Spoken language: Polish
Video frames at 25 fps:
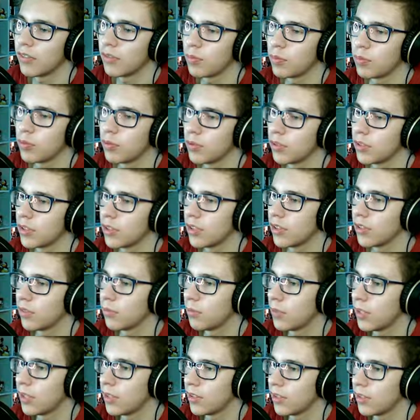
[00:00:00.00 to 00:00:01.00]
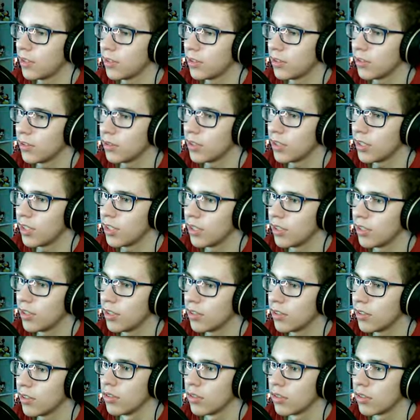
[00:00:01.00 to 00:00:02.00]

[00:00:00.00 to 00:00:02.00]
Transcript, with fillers: w płuca. Nie wiem, to co ty gadasz.